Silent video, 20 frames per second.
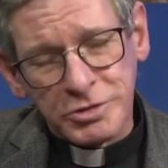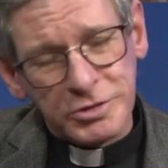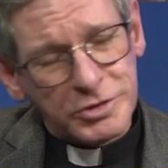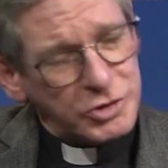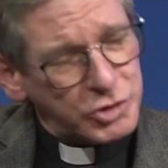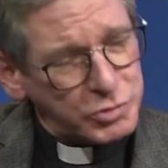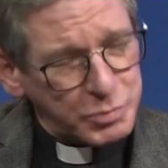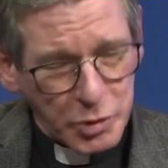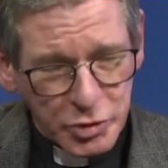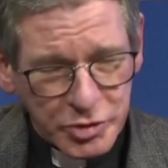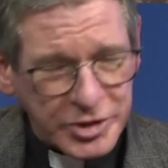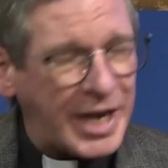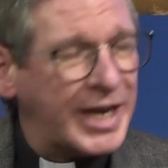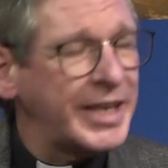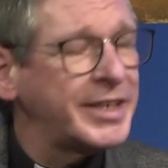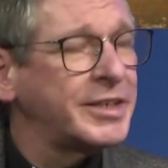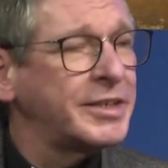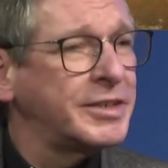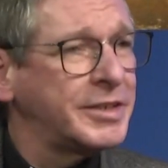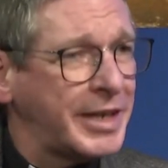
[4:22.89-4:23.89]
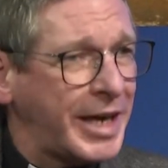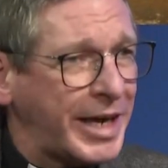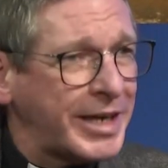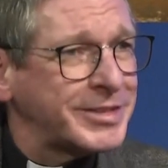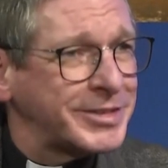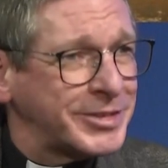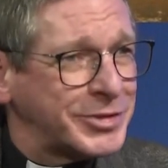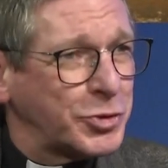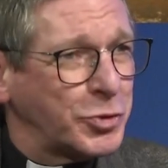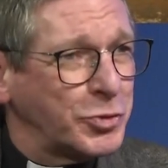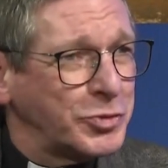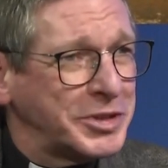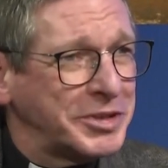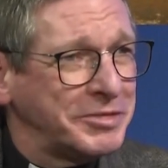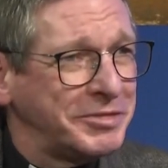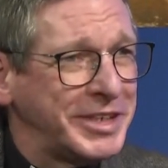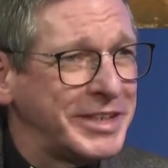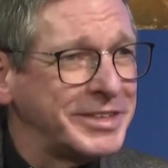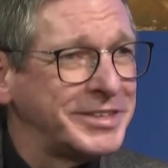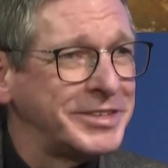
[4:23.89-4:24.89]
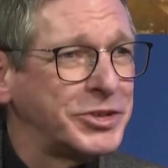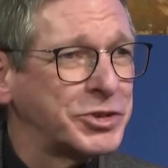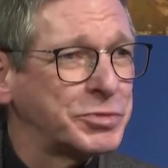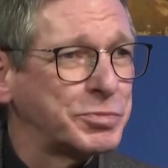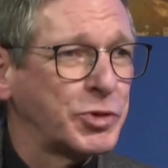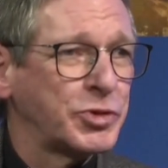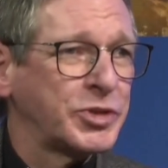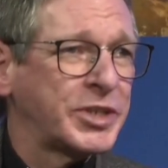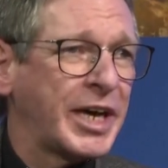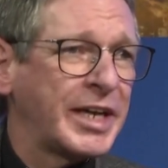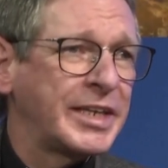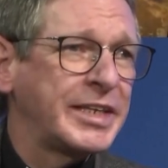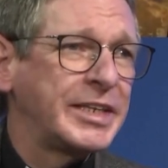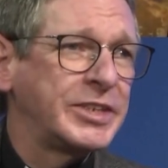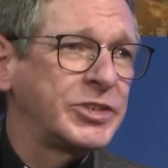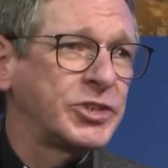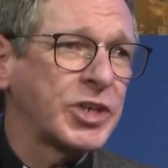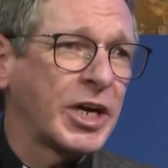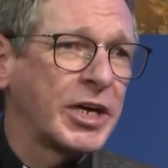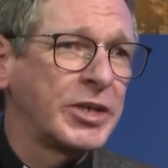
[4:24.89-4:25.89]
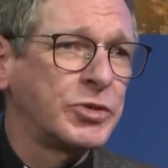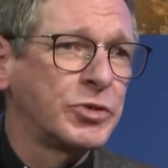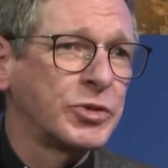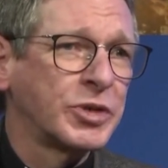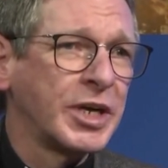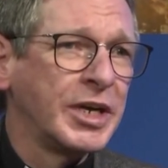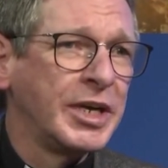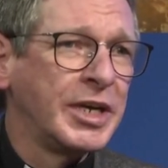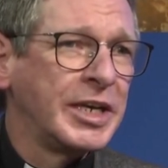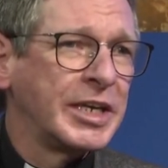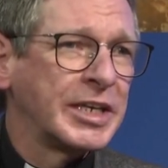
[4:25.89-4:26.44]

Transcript: eine spontane Aktion gewesen, eine spontane Entscheidung